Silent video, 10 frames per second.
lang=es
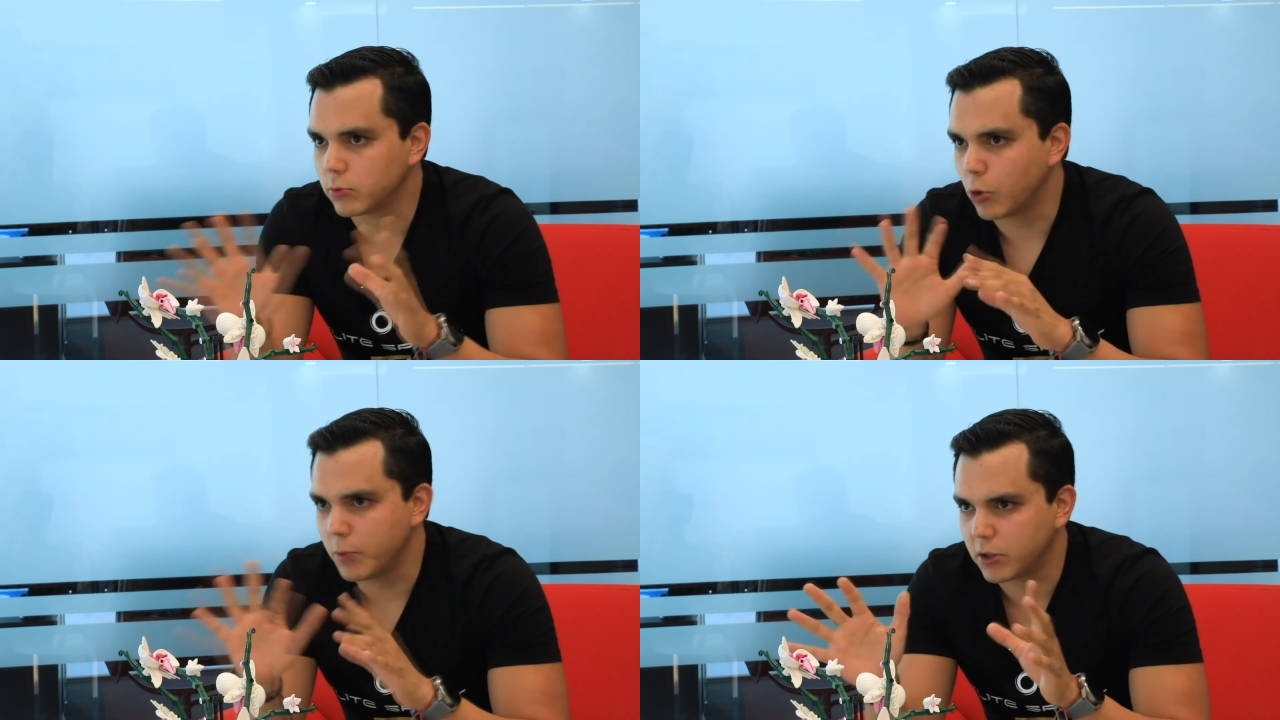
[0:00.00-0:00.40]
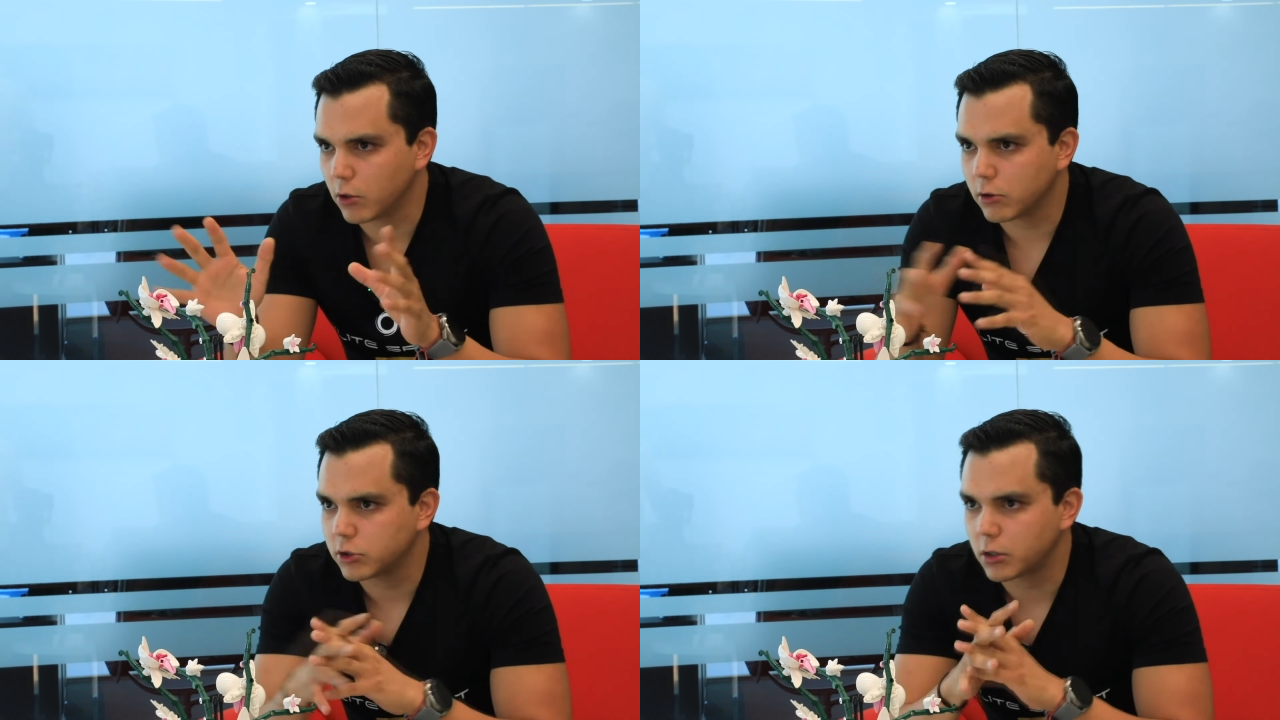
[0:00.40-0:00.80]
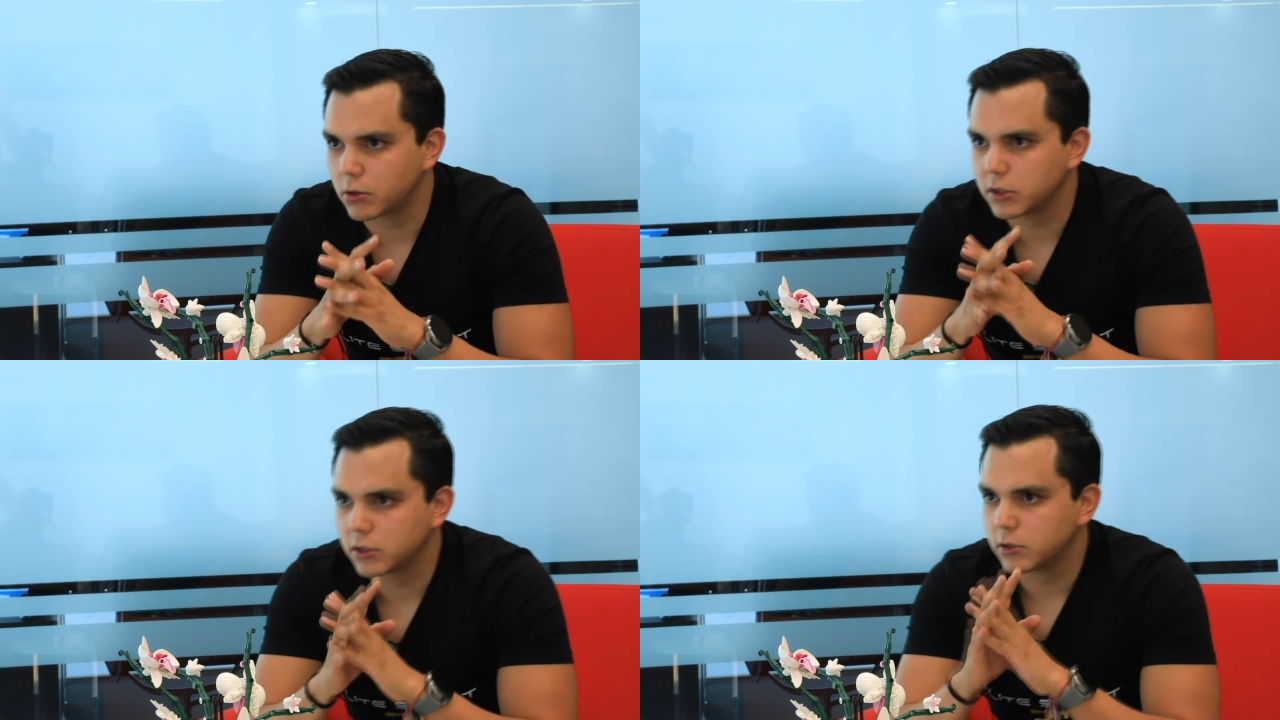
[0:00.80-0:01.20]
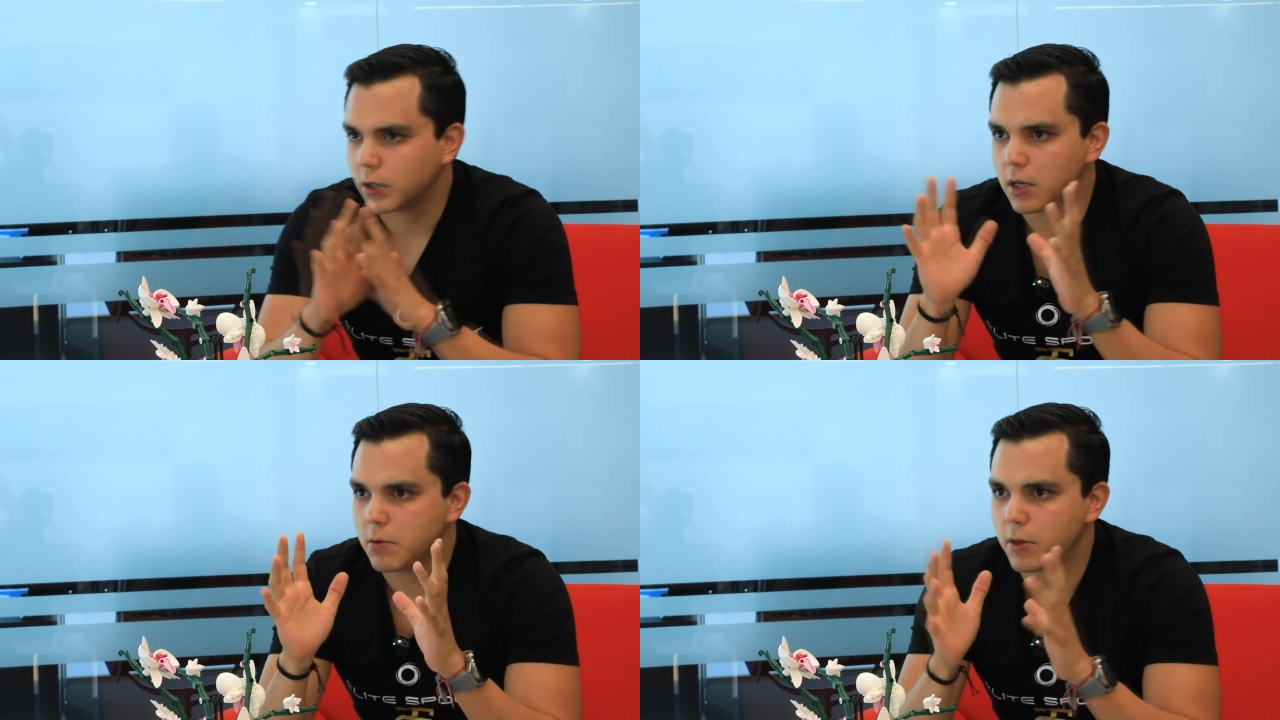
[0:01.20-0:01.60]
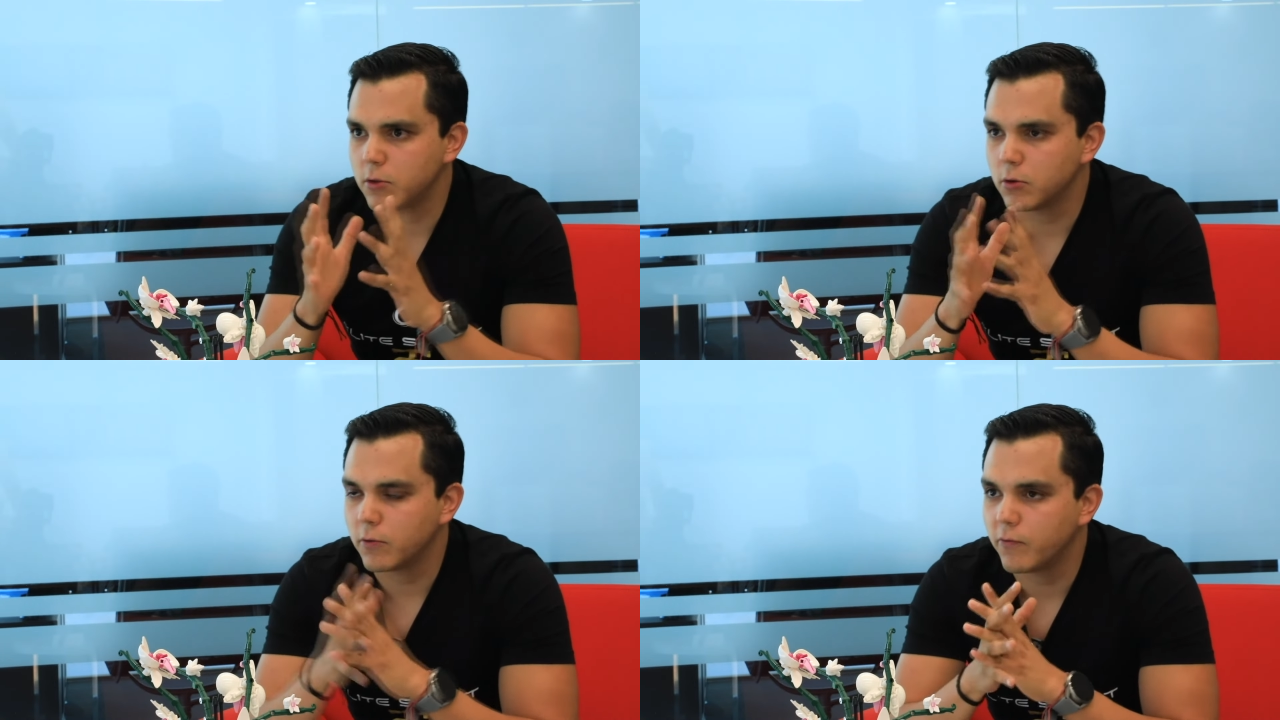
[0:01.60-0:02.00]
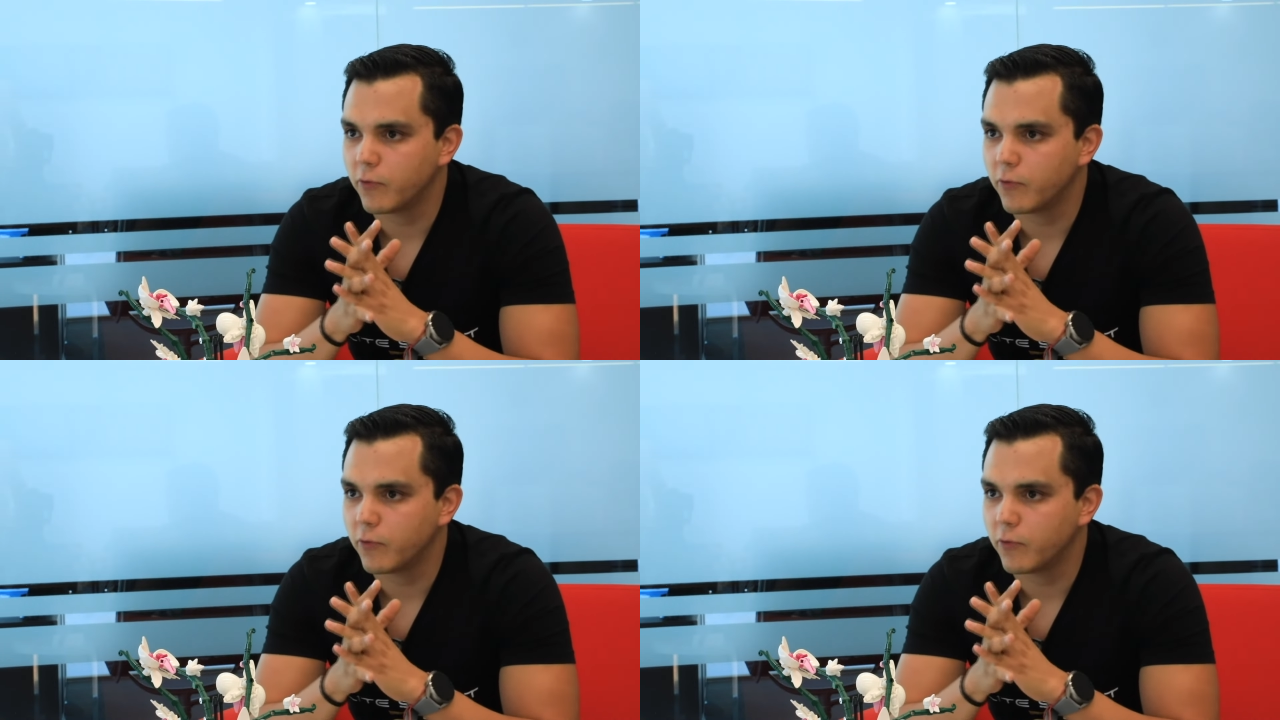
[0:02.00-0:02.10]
cometió dos errores ahí medio